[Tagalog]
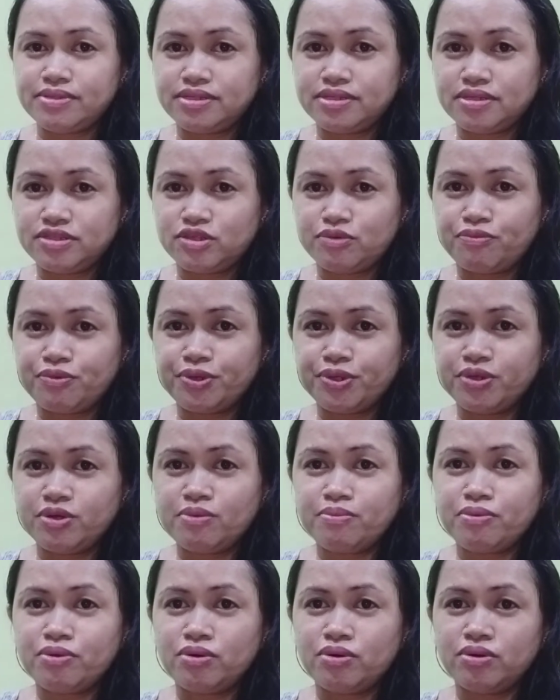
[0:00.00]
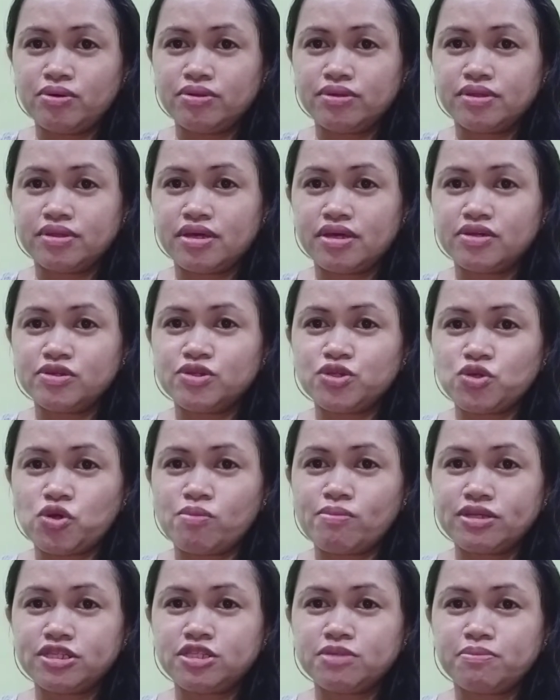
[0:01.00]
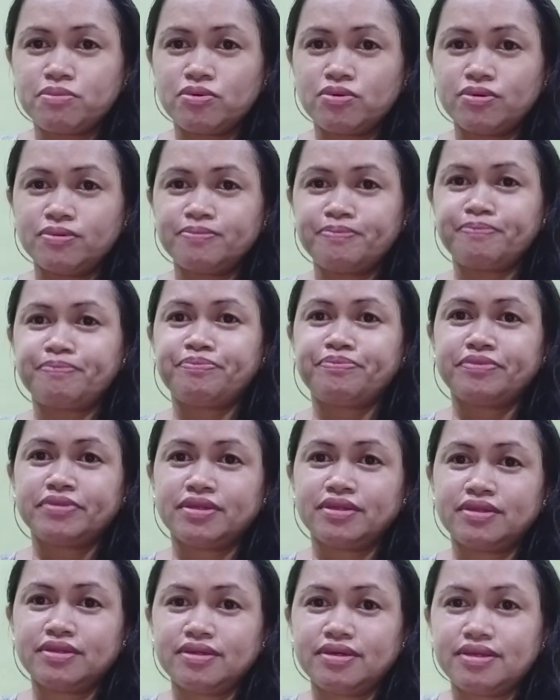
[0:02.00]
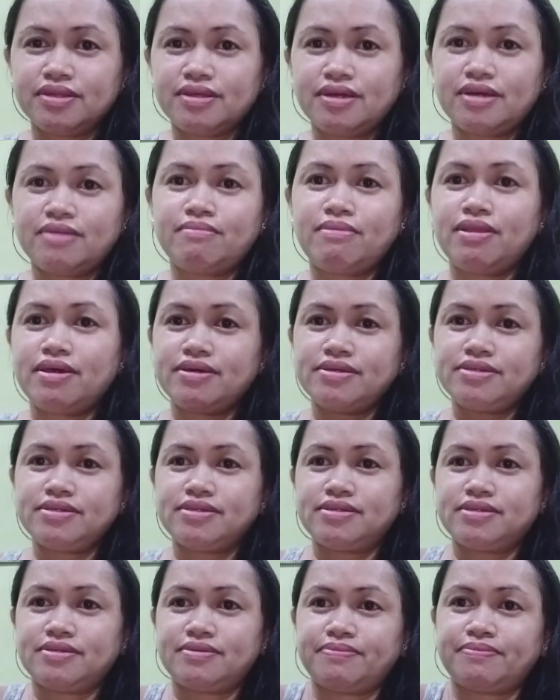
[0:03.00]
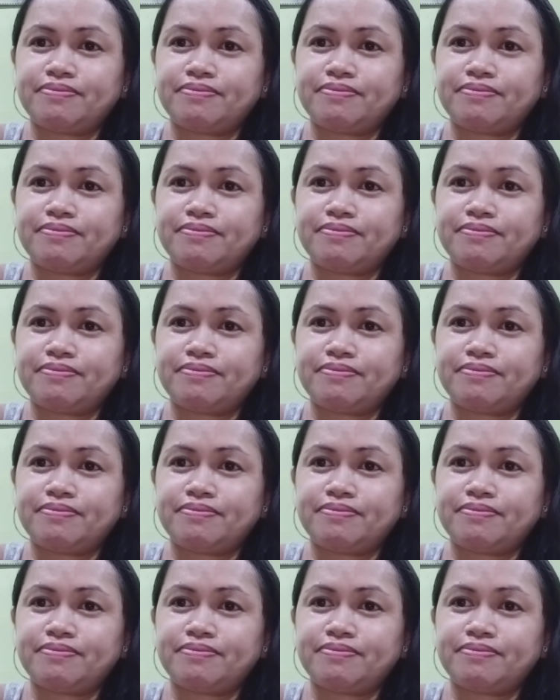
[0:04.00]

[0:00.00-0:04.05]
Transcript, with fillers: sa support nyo po. Thank you so much po. God bless.